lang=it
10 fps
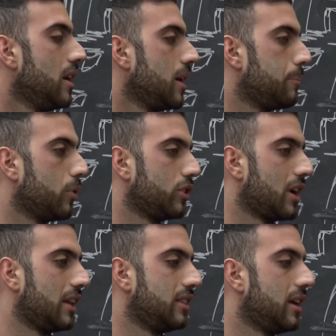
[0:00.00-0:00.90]

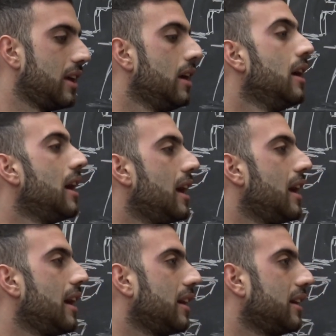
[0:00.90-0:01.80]
importante
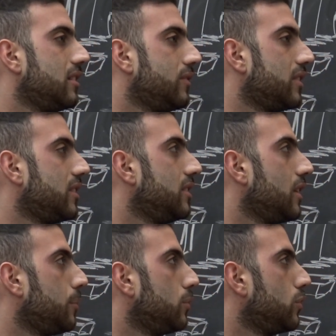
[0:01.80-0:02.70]
e che si fa
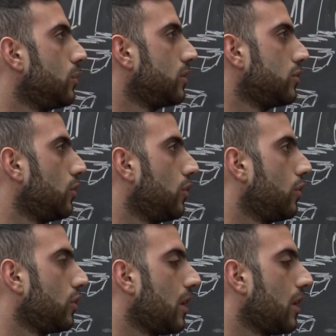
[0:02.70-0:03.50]
sentire appunto questo